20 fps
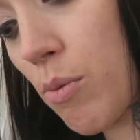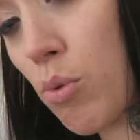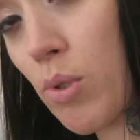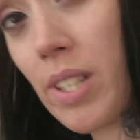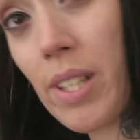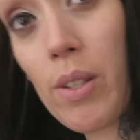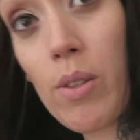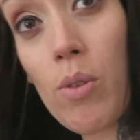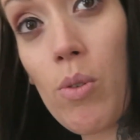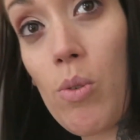
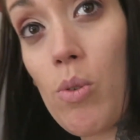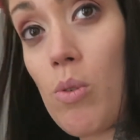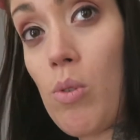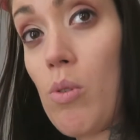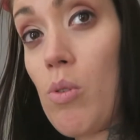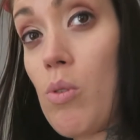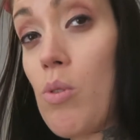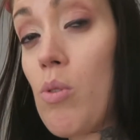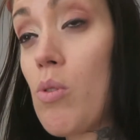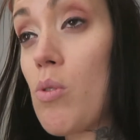voulait
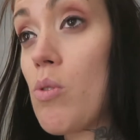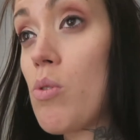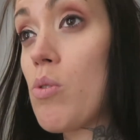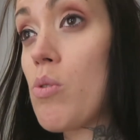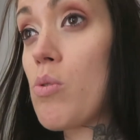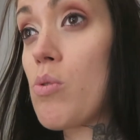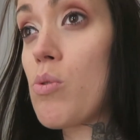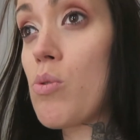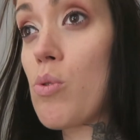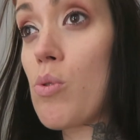
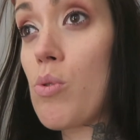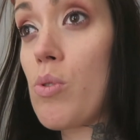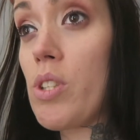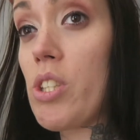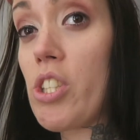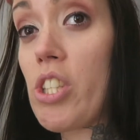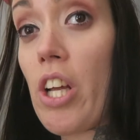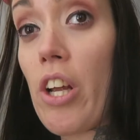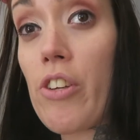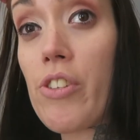se
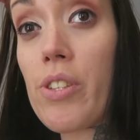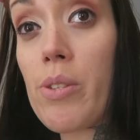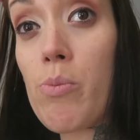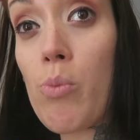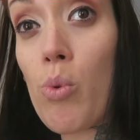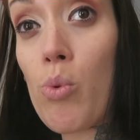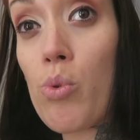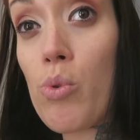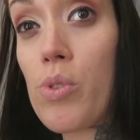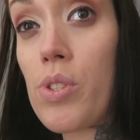décharger de
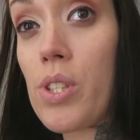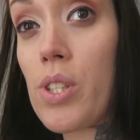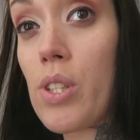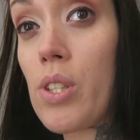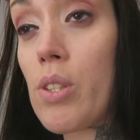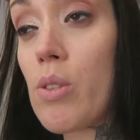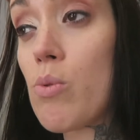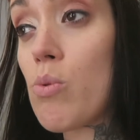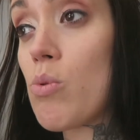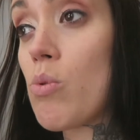mon
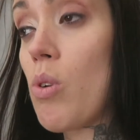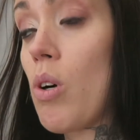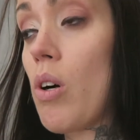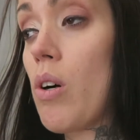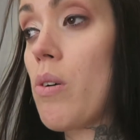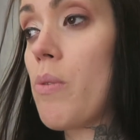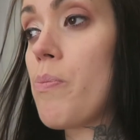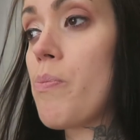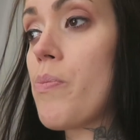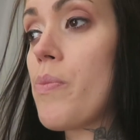dossier ou
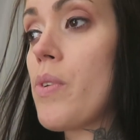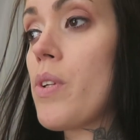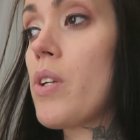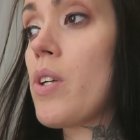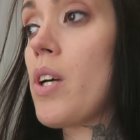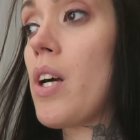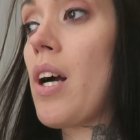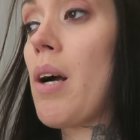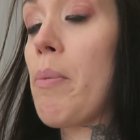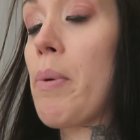quoi.
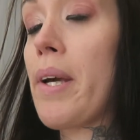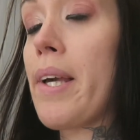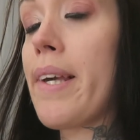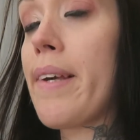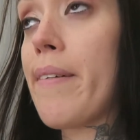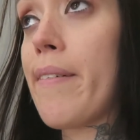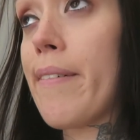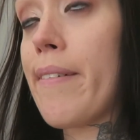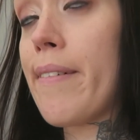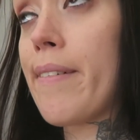
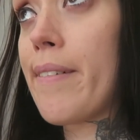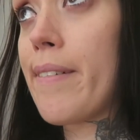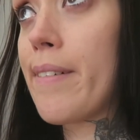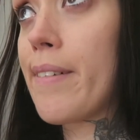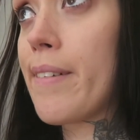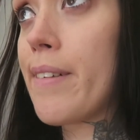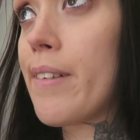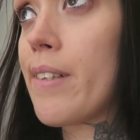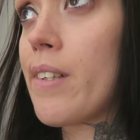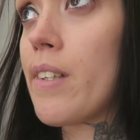Après
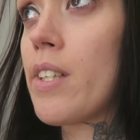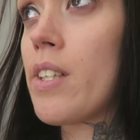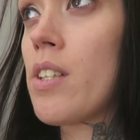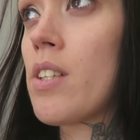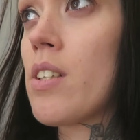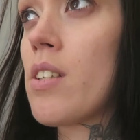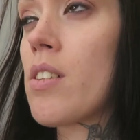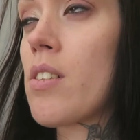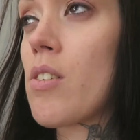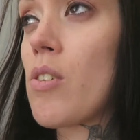
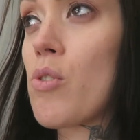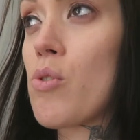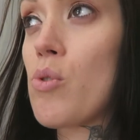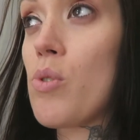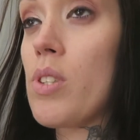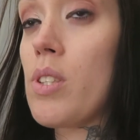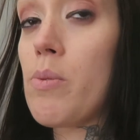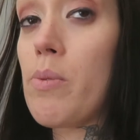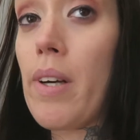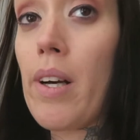je
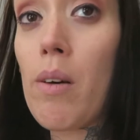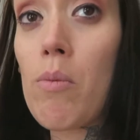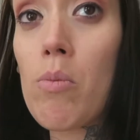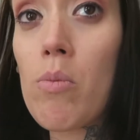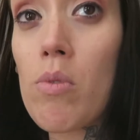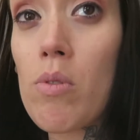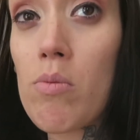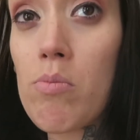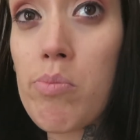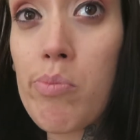lui ai dit ah,
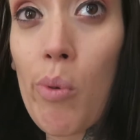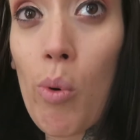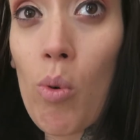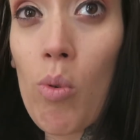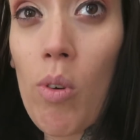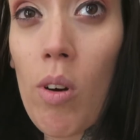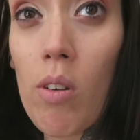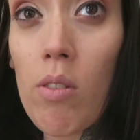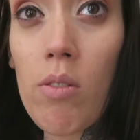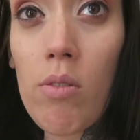
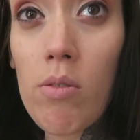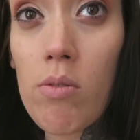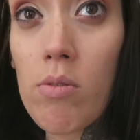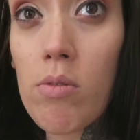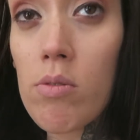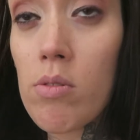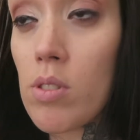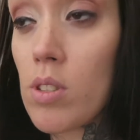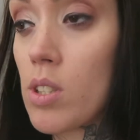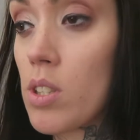pourquoi
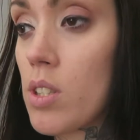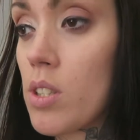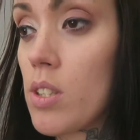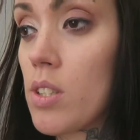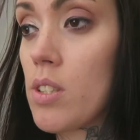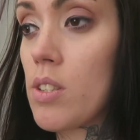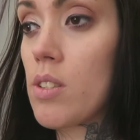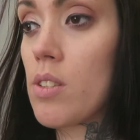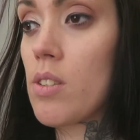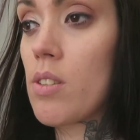
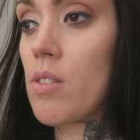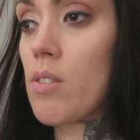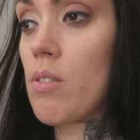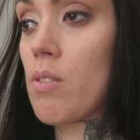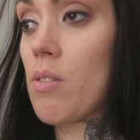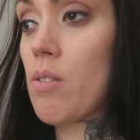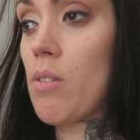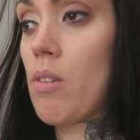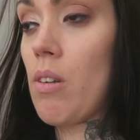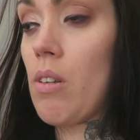
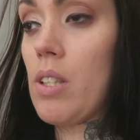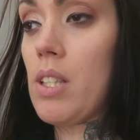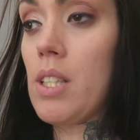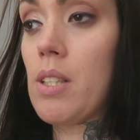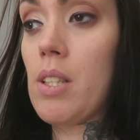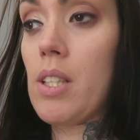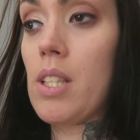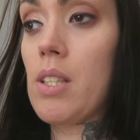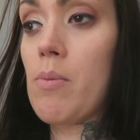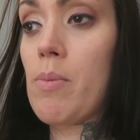euh,
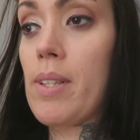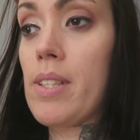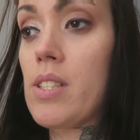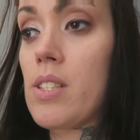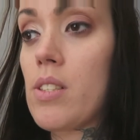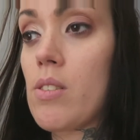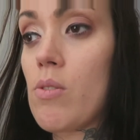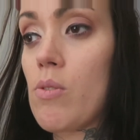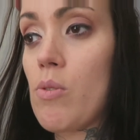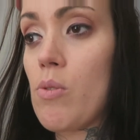il, m'a
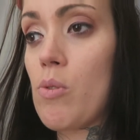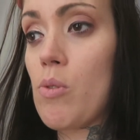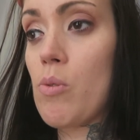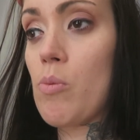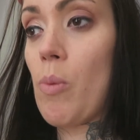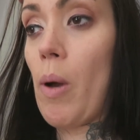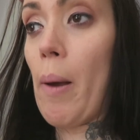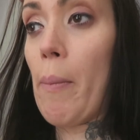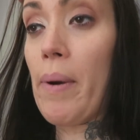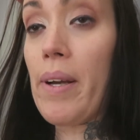dit
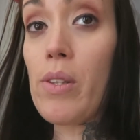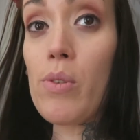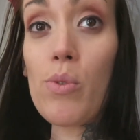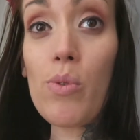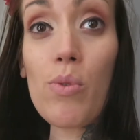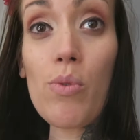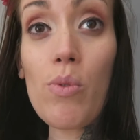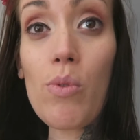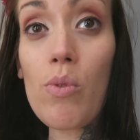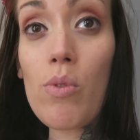euh, après
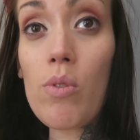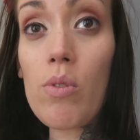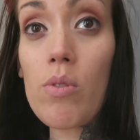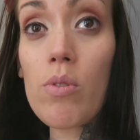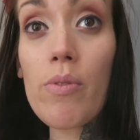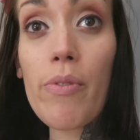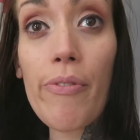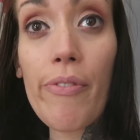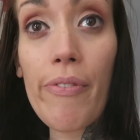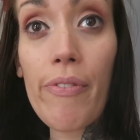
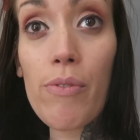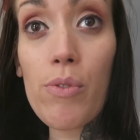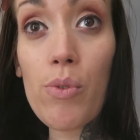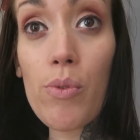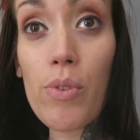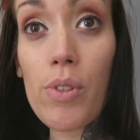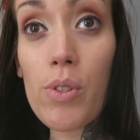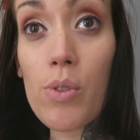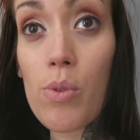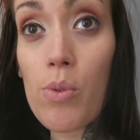tu,
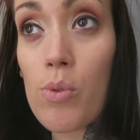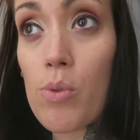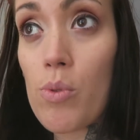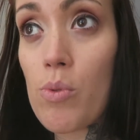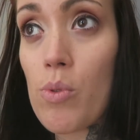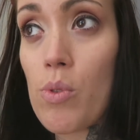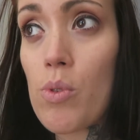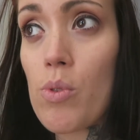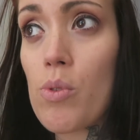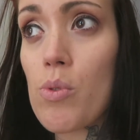fais ce que tu
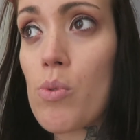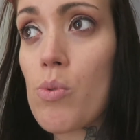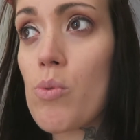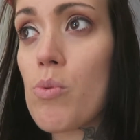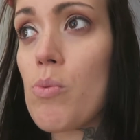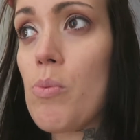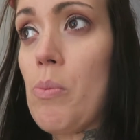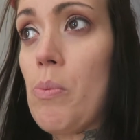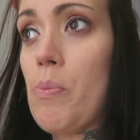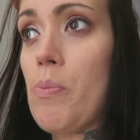veux et tout
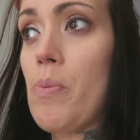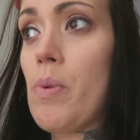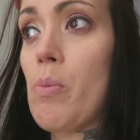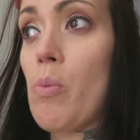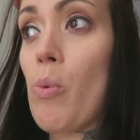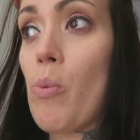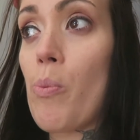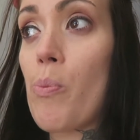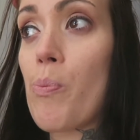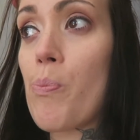mais bon